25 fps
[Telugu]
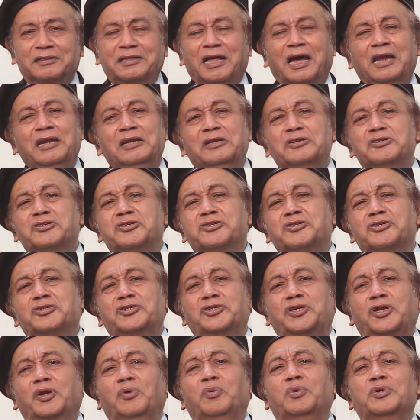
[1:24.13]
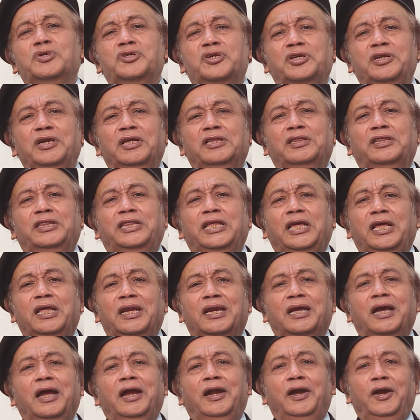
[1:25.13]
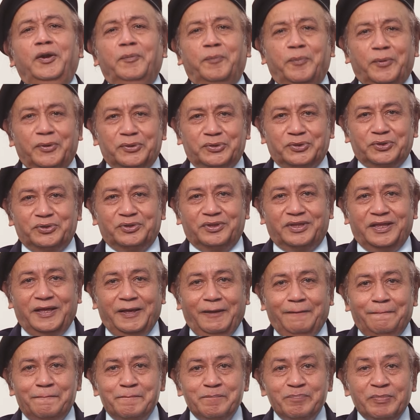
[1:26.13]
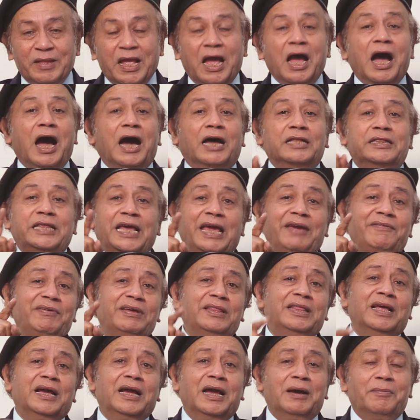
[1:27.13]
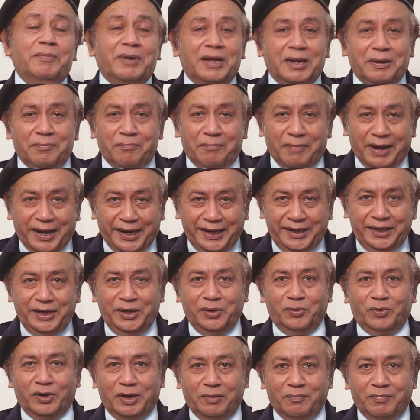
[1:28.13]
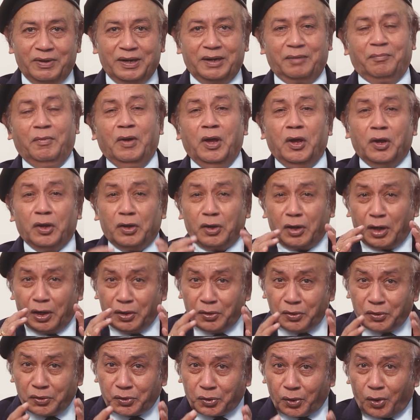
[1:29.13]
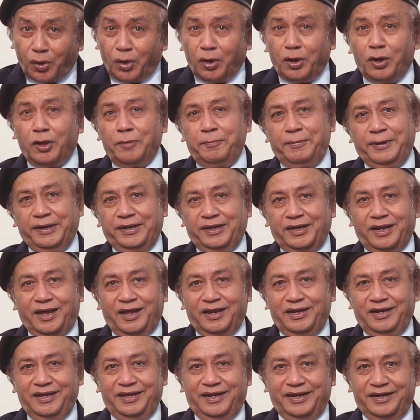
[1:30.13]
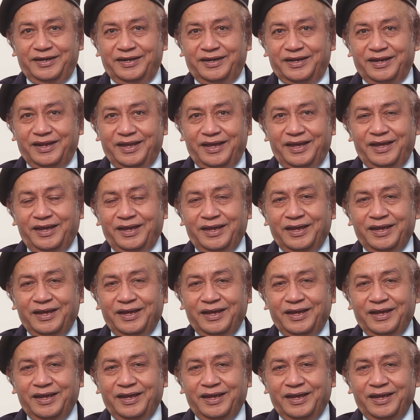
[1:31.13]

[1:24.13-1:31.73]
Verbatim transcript: దాని ఇష్టం వచ్చిన తీరుగా వెళ్ళిపోతుంది అదేవిధంగా మన మైండ్ని కూడా మనం కంట్రోల్లో పెట్టాలి అంటే